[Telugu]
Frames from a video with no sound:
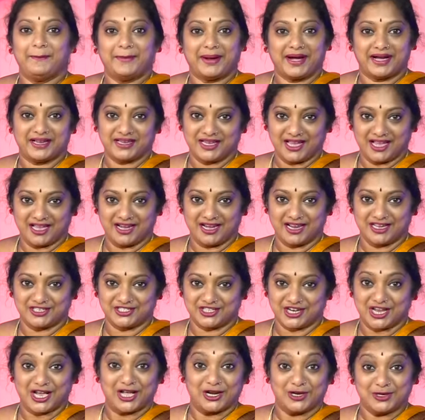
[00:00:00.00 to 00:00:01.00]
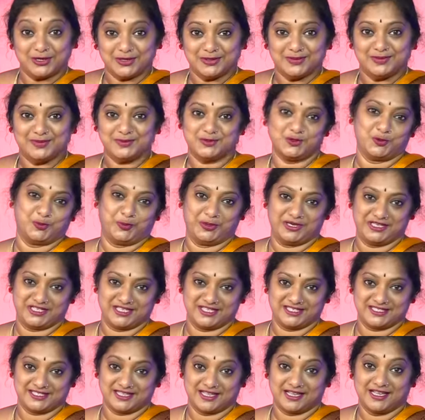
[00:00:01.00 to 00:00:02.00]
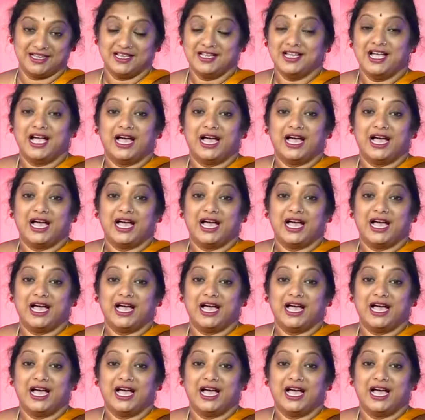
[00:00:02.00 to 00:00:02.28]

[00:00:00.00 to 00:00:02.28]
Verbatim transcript: పాయ ఎలా చేయాలో చూపించేస్తాను